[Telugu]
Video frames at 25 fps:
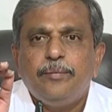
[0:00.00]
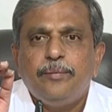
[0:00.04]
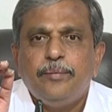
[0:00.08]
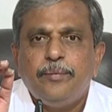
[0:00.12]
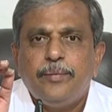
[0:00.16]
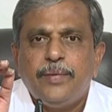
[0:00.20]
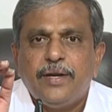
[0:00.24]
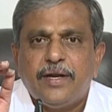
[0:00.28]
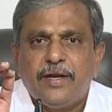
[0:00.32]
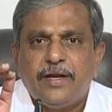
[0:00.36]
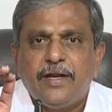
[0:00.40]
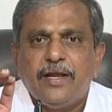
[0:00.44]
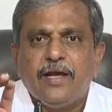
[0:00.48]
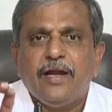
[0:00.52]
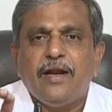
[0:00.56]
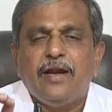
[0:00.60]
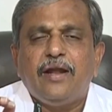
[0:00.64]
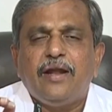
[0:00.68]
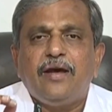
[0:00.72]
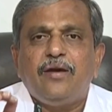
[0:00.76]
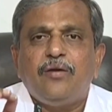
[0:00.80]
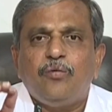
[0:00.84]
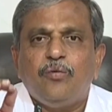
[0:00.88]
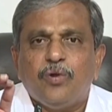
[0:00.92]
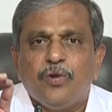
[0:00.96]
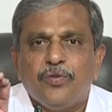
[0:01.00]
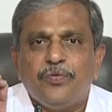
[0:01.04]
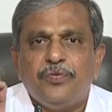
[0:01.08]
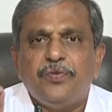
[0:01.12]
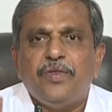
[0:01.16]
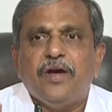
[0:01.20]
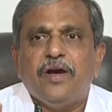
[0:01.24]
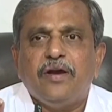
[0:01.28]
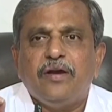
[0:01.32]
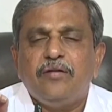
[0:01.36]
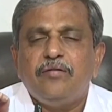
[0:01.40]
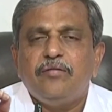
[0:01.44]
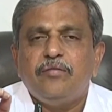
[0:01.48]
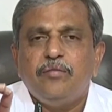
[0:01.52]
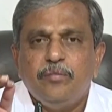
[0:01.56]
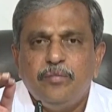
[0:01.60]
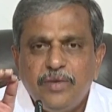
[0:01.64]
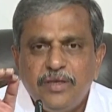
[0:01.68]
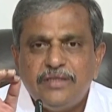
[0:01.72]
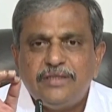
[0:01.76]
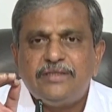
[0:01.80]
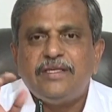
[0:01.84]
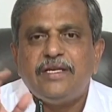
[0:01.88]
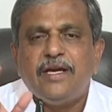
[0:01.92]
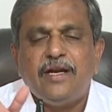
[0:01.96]
పెట్టాలనా వద్దా మీ
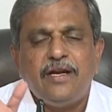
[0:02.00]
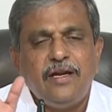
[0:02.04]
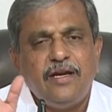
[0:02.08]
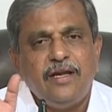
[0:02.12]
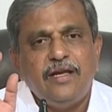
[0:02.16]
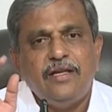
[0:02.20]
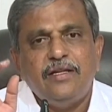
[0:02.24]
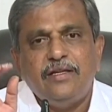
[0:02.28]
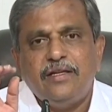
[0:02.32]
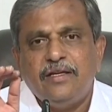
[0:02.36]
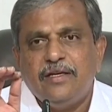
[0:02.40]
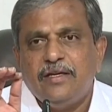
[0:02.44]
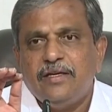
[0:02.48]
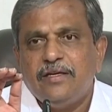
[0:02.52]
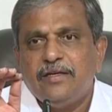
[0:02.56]
స్టాండ్ ఏంటి